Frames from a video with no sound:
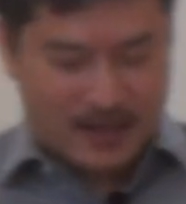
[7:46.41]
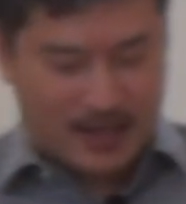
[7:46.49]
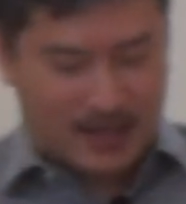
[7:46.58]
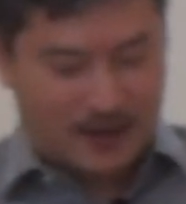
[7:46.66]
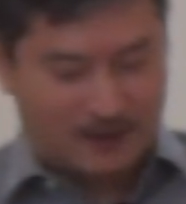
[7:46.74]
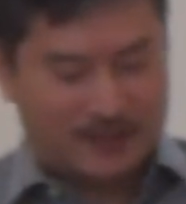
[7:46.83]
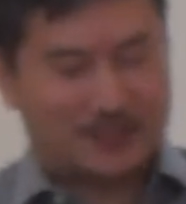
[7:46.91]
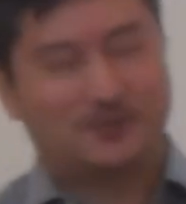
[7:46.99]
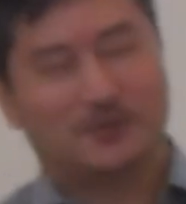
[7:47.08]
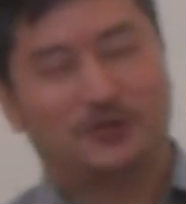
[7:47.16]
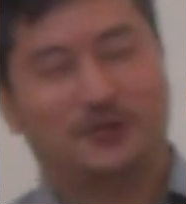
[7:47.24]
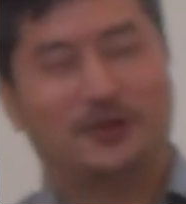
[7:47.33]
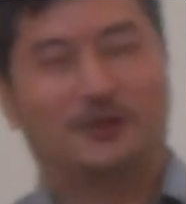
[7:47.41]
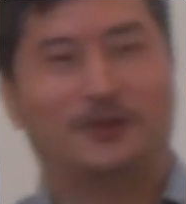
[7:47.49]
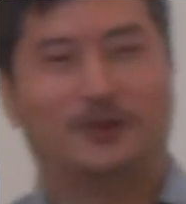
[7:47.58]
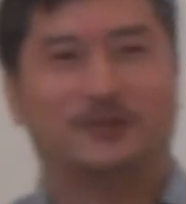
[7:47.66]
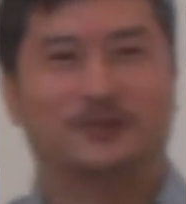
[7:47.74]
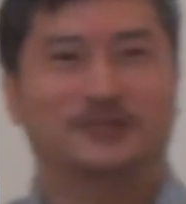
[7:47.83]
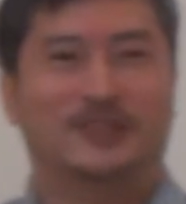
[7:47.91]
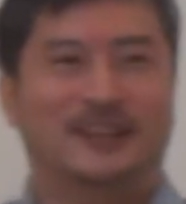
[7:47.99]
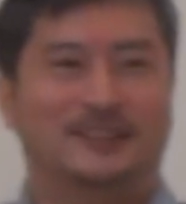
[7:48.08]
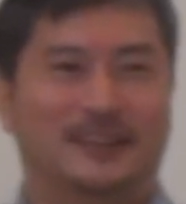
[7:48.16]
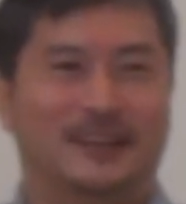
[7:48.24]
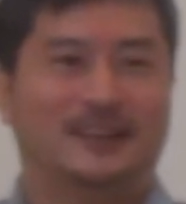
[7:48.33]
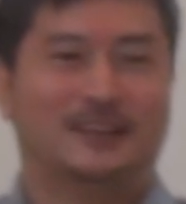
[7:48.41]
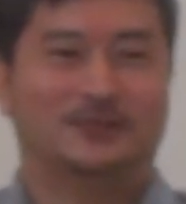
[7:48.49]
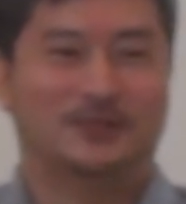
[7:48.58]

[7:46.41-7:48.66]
えー、私もそれを訓練された